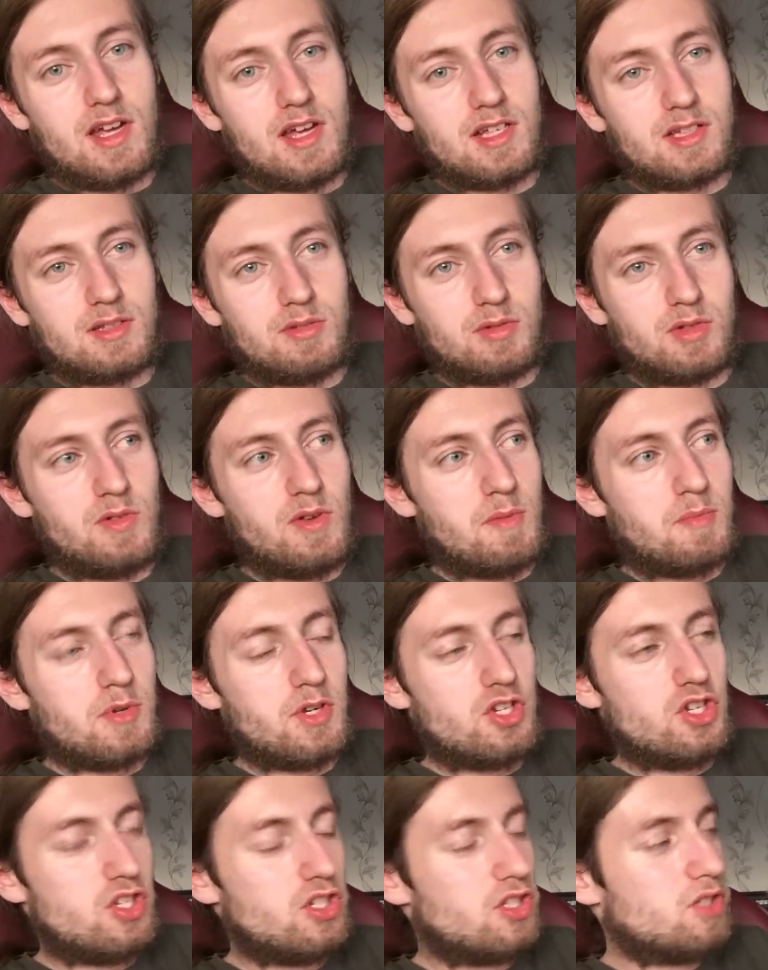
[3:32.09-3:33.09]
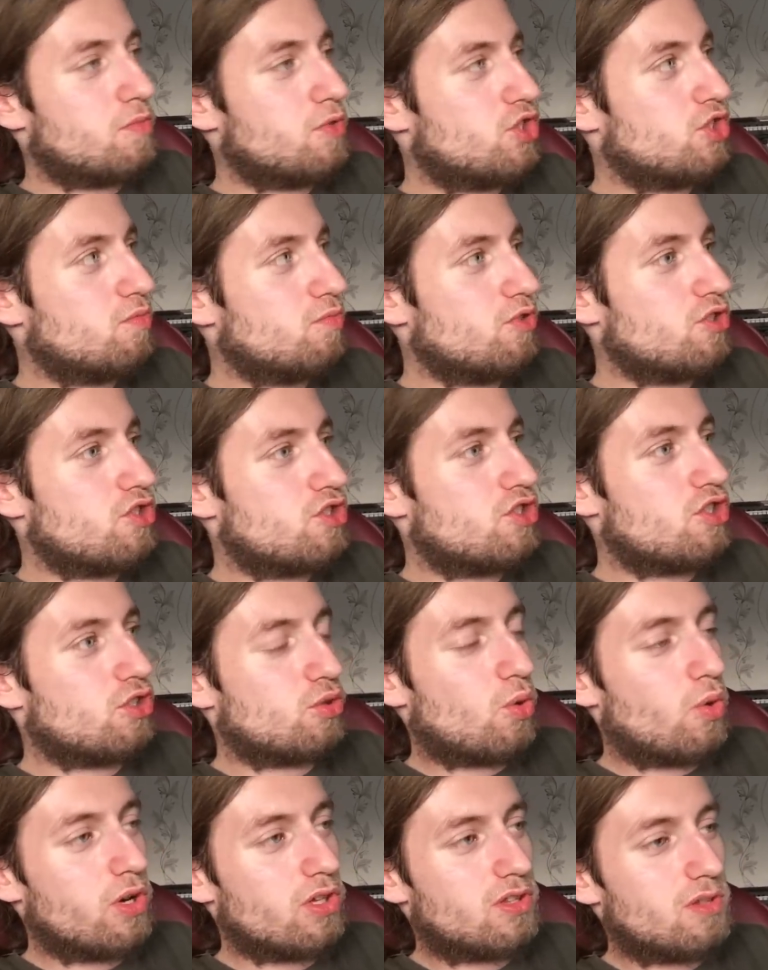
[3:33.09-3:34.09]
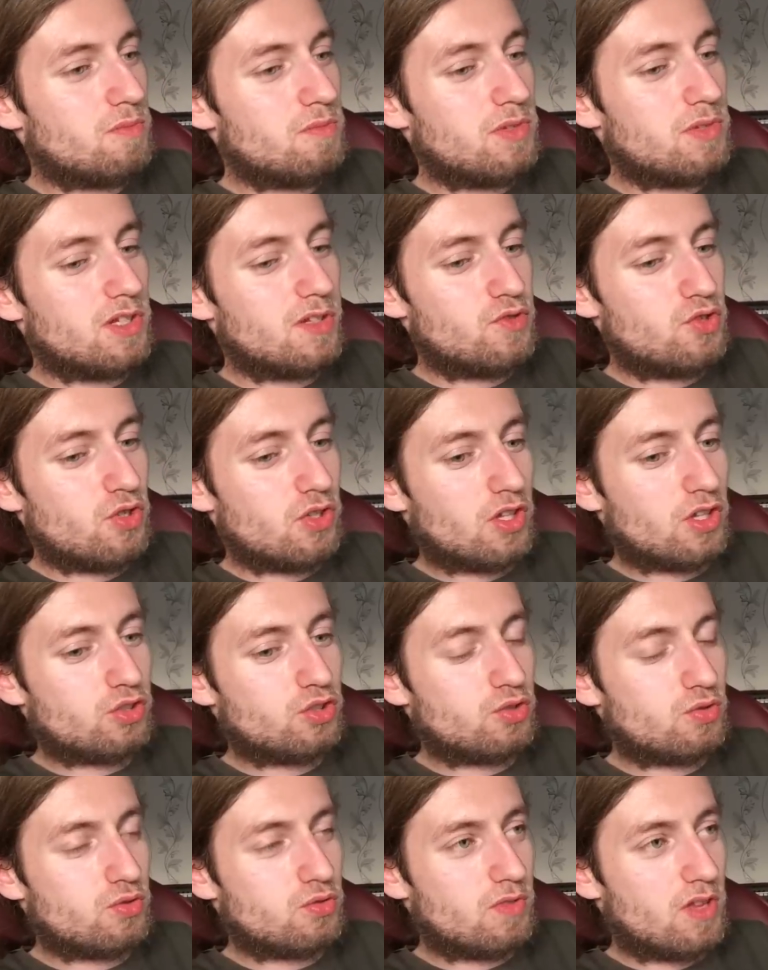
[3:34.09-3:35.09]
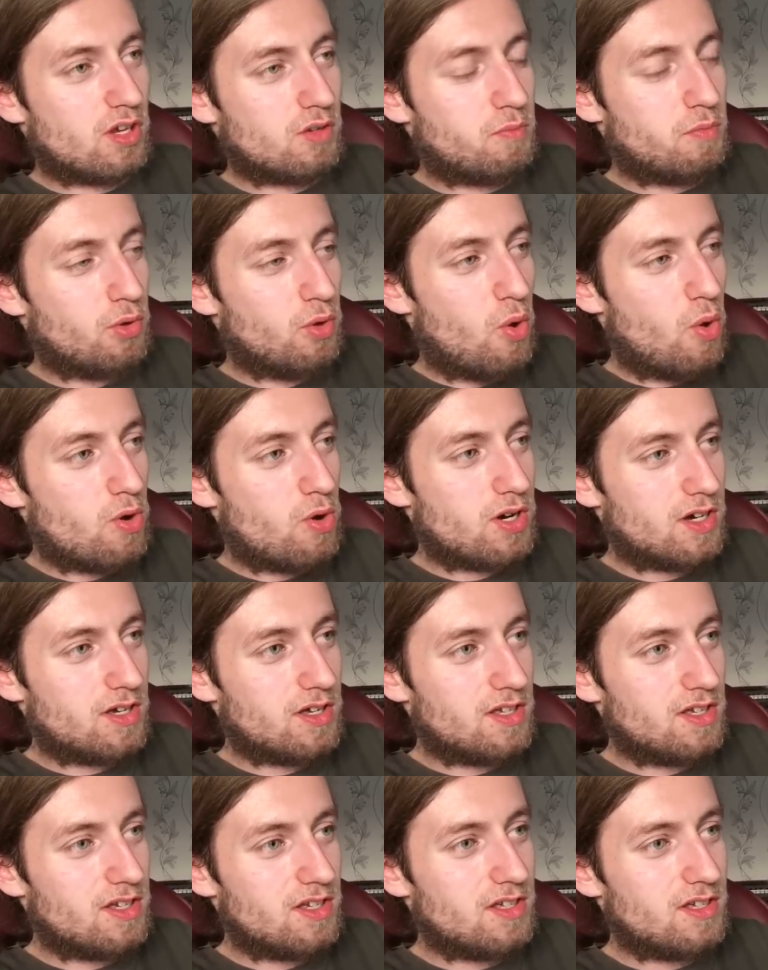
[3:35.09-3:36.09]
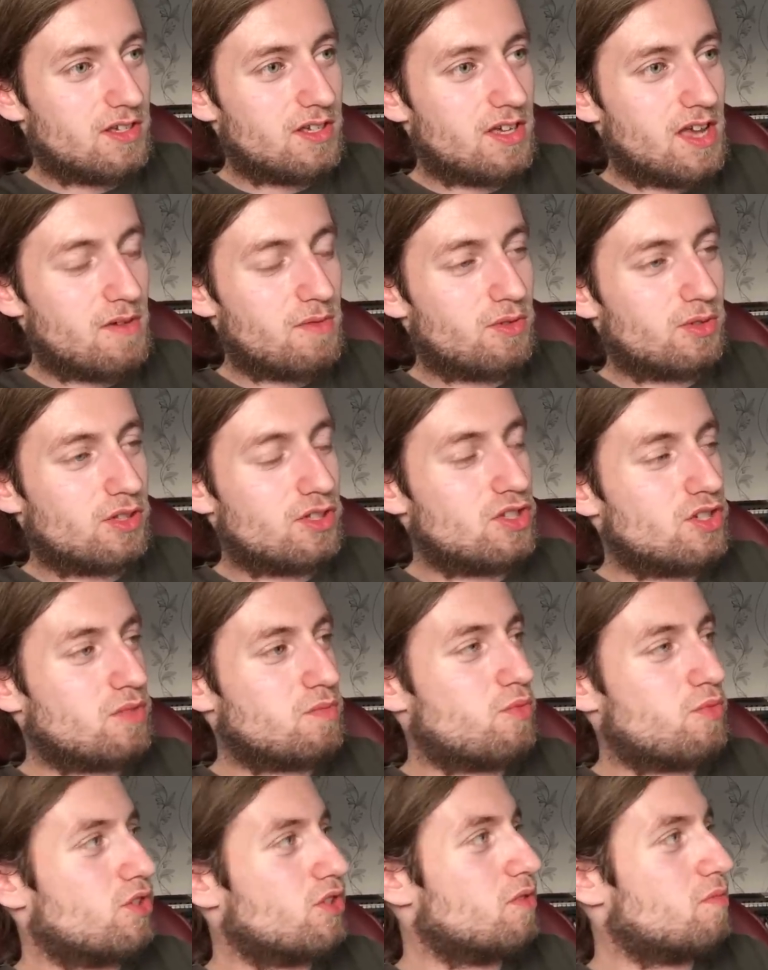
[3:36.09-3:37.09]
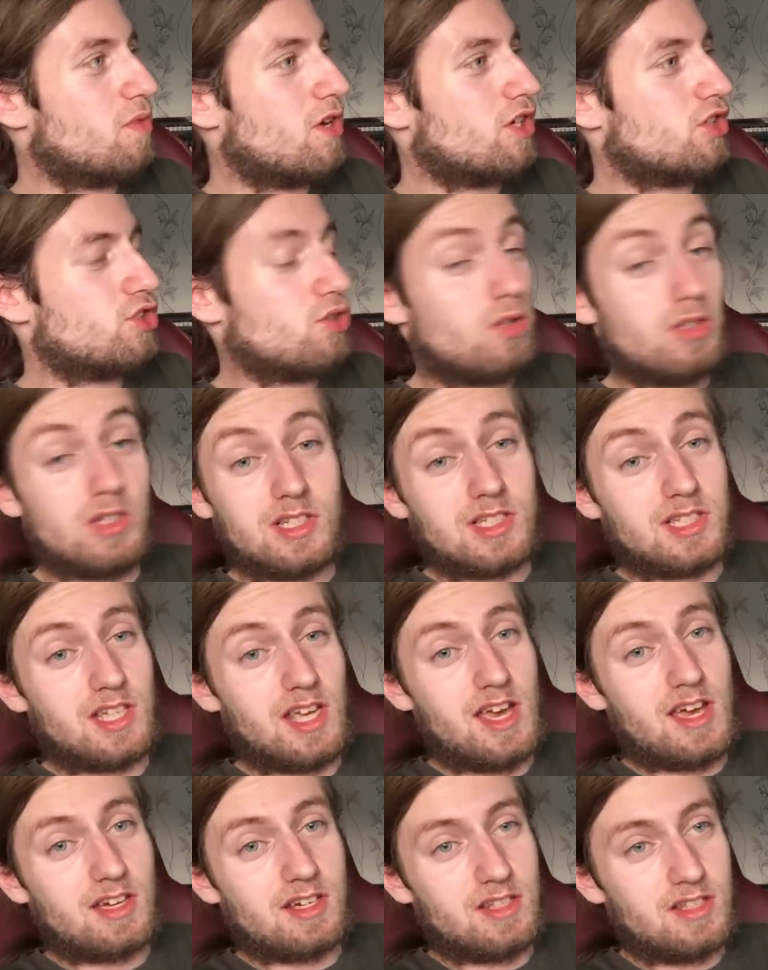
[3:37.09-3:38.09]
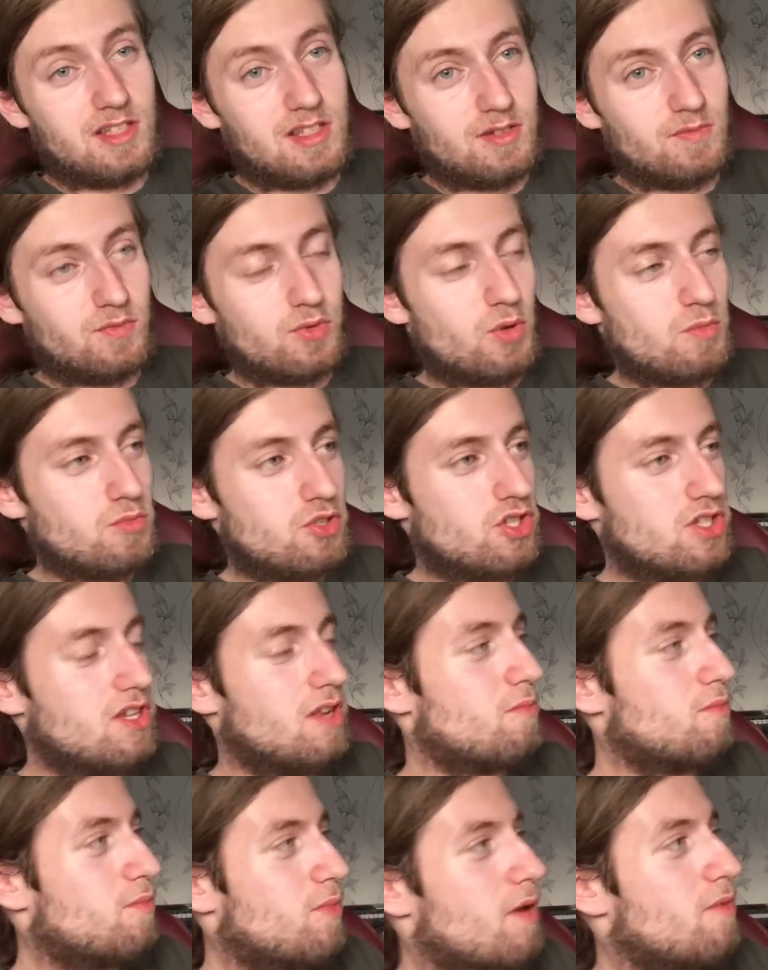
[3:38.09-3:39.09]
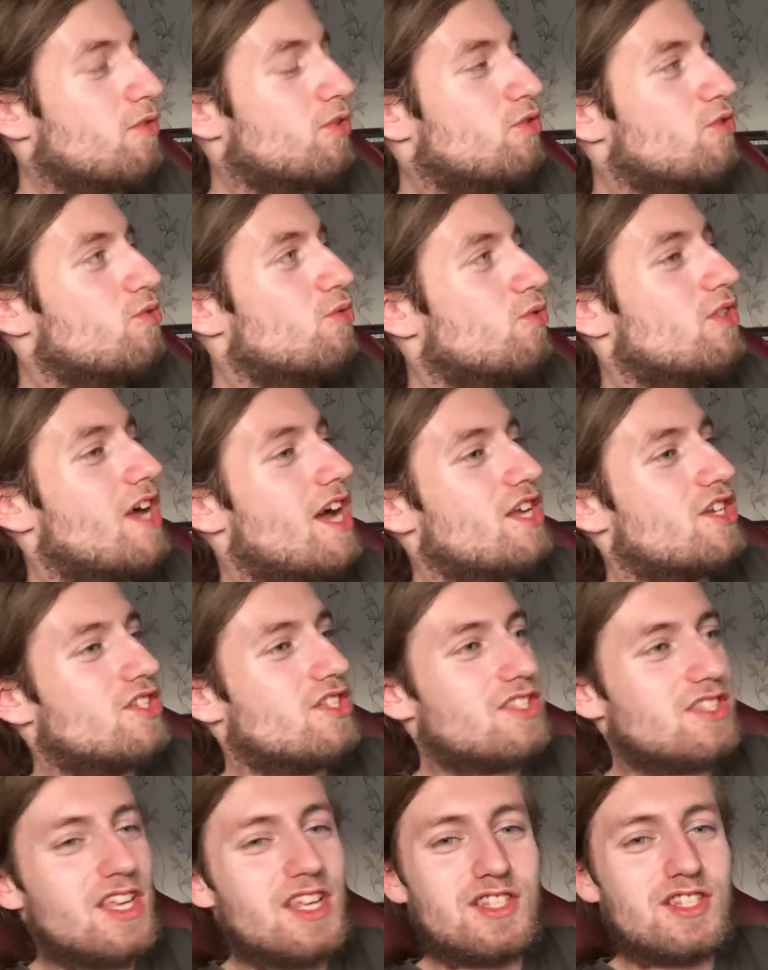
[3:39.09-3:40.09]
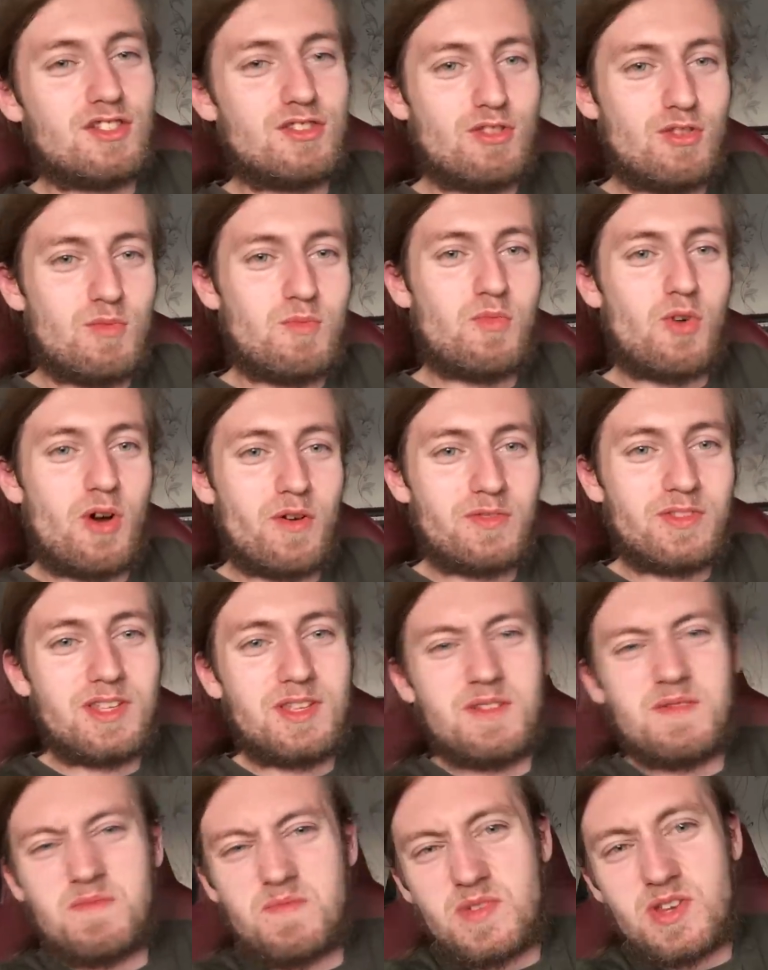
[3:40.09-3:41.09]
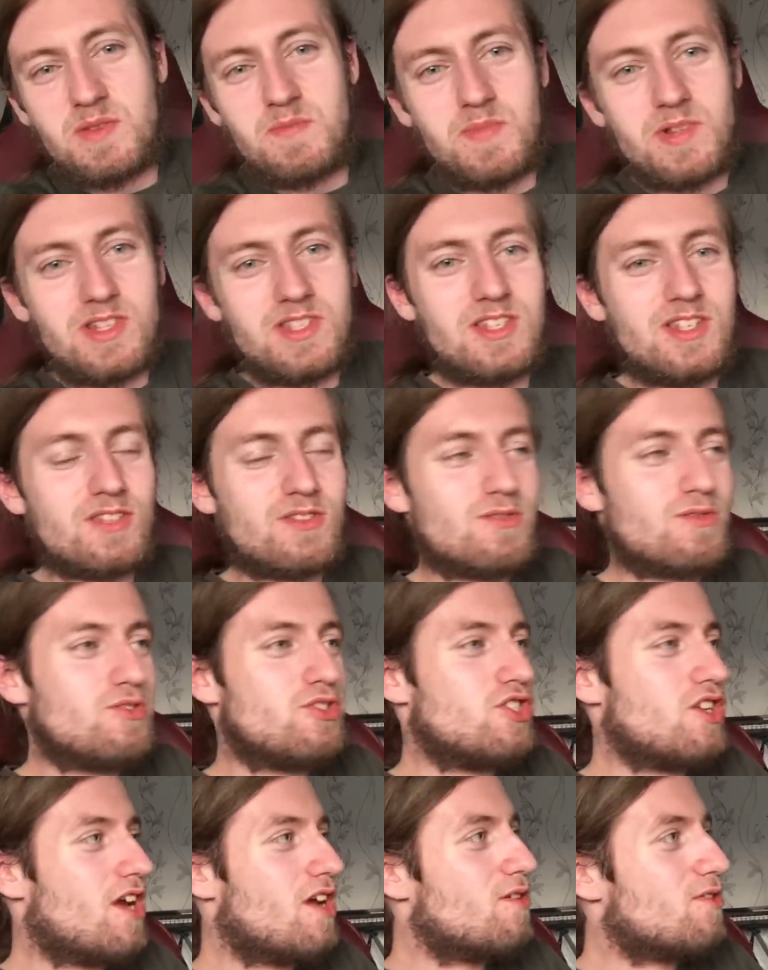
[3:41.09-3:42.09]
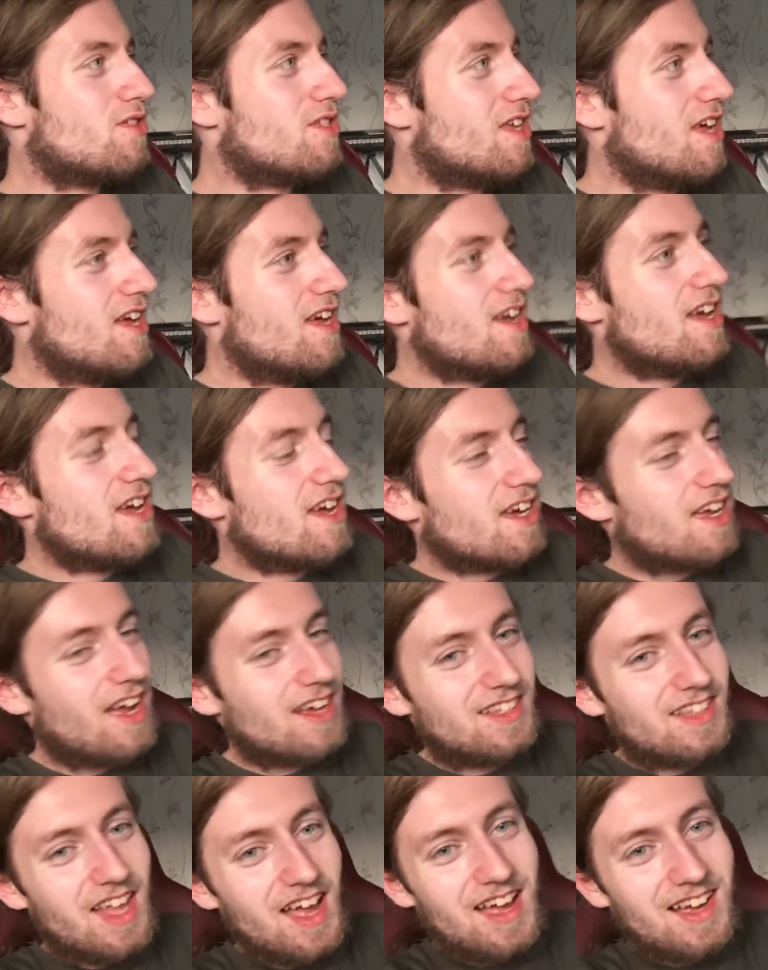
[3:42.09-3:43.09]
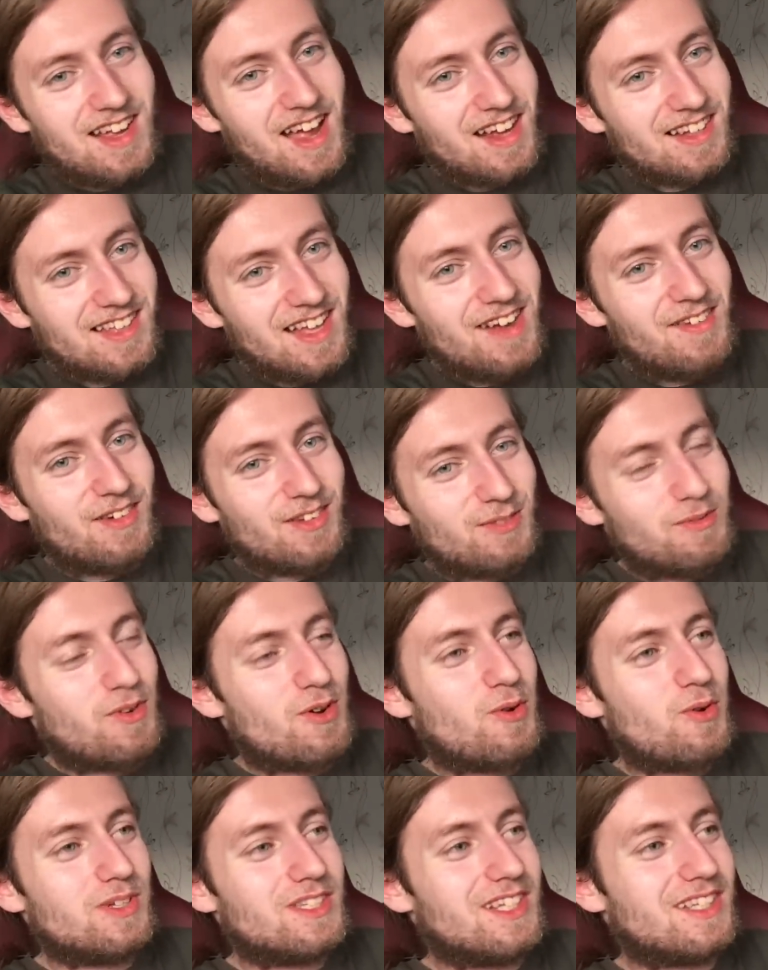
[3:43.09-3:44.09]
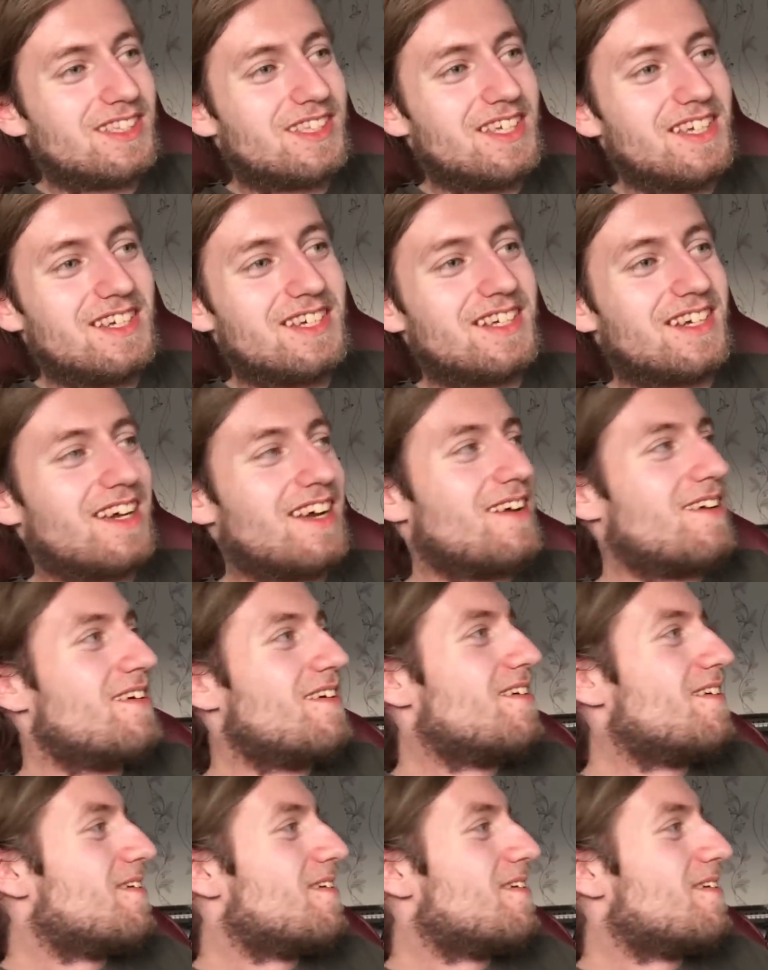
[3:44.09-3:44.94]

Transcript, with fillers: Это вот две причины, почему и с Детройтом было все так, так плохо, и я его до сих пор не прошел, и с Эгони в том числе. Прям вот неудачно, знаете, эти любовные перипетии случаются, когда, когда вот выходят игры.